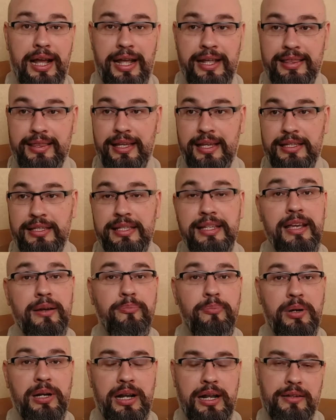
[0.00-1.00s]
Это
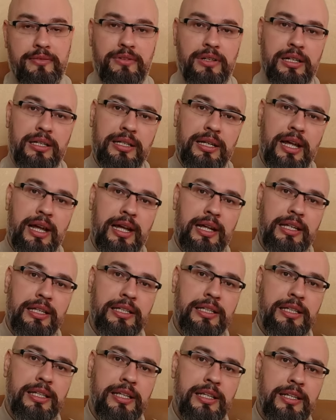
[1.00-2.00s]
неправильно.
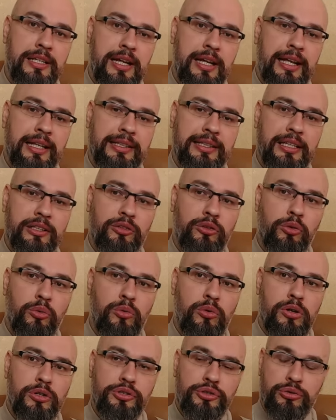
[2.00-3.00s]
И это
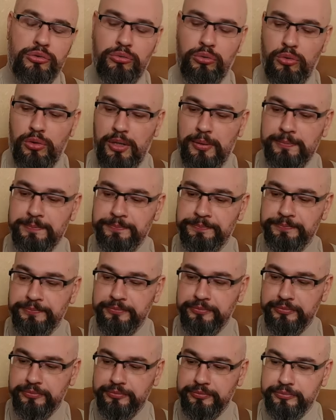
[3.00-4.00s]
то, что,
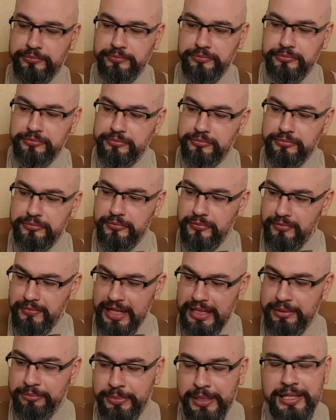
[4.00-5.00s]

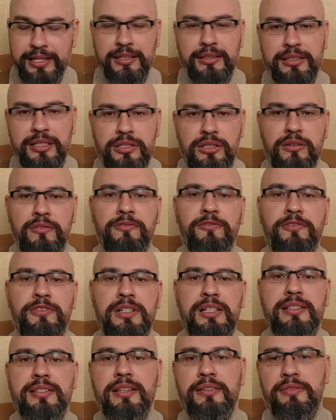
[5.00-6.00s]
э, понятно же,
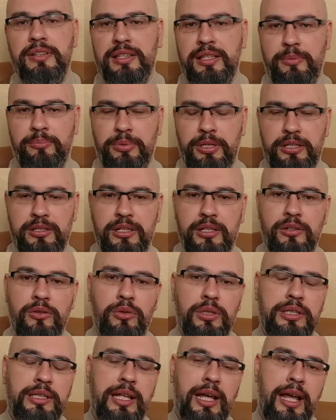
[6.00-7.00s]
вызовет
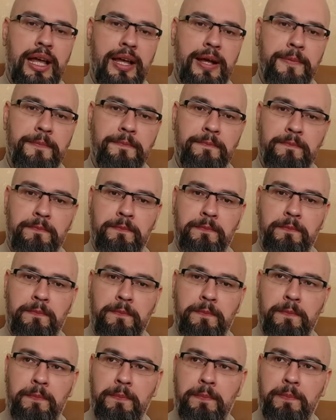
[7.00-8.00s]
определенное,
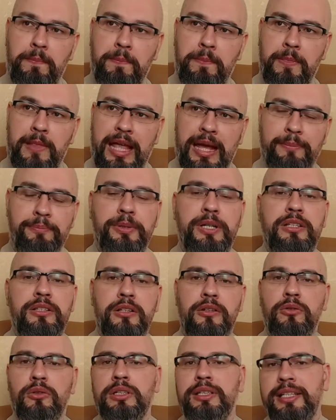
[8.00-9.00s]
э,
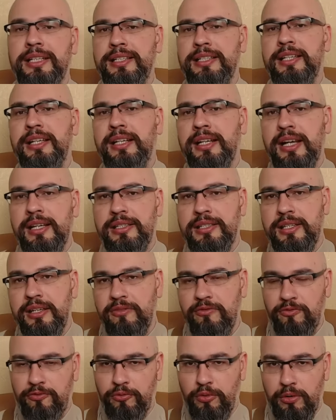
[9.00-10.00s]
определенный
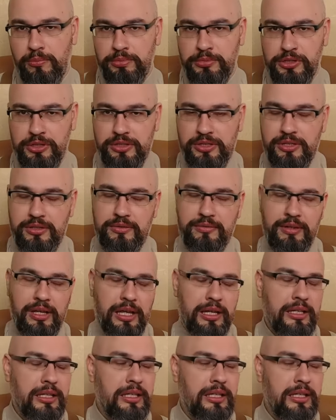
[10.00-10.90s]
негатив в обществе.